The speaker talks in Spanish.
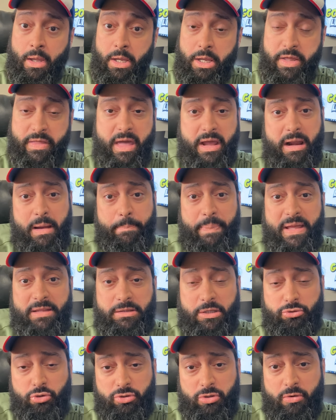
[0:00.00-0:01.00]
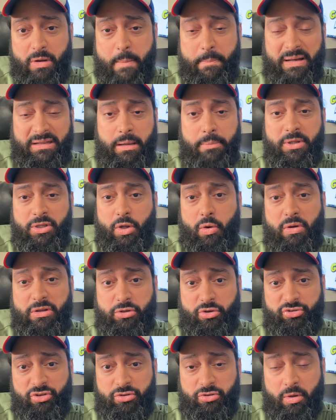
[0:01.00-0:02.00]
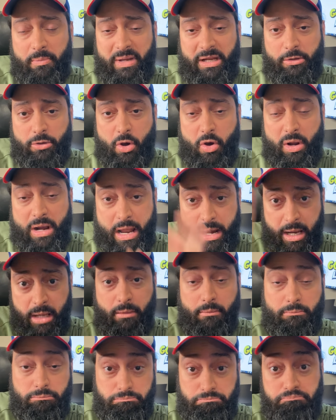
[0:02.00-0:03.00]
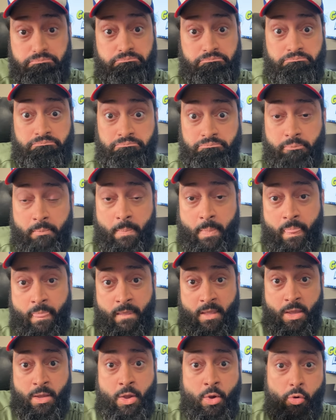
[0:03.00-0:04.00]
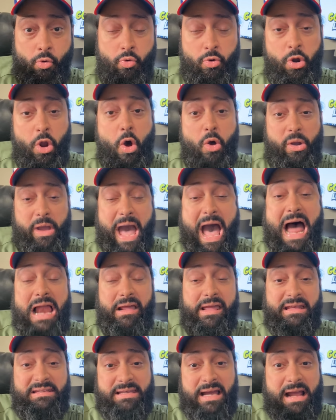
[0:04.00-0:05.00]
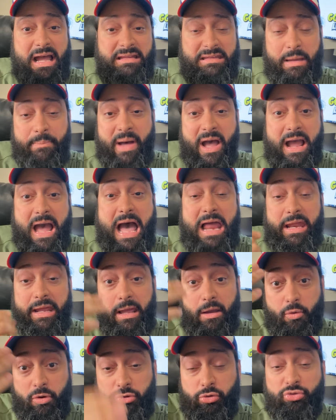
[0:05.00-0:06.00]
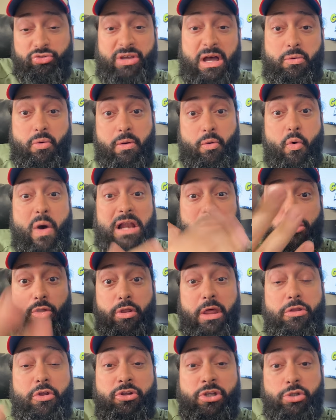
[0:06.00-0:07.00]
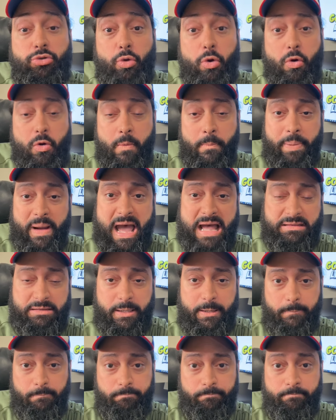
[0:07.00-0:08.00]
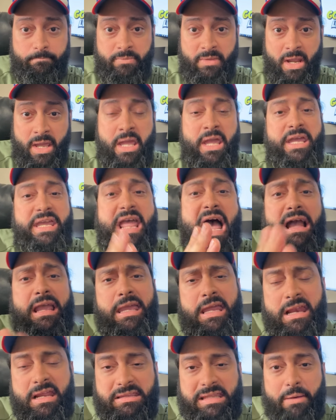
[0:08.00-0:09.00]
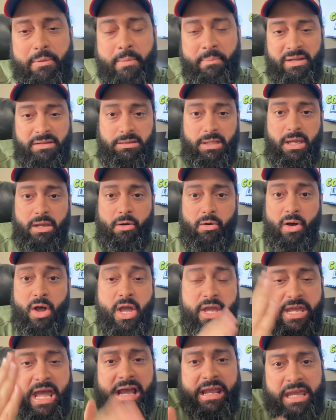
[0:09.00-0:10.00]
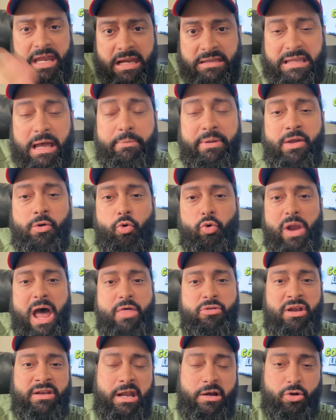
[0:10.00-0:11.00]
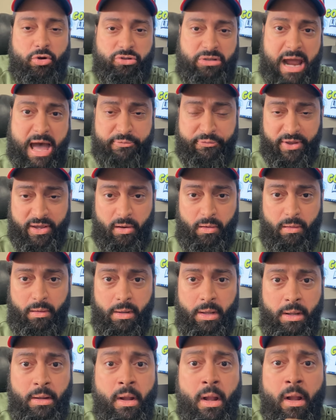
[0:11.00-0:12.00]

Y de repente tú tienes un apartamento de 400 mil dólares. Un local que sacaste a Magali que cuesta un saco de cuarto. ¿De dónde tú lo compraste? y aquí le estaba metido y aquí le está vinculado al narcotráfico.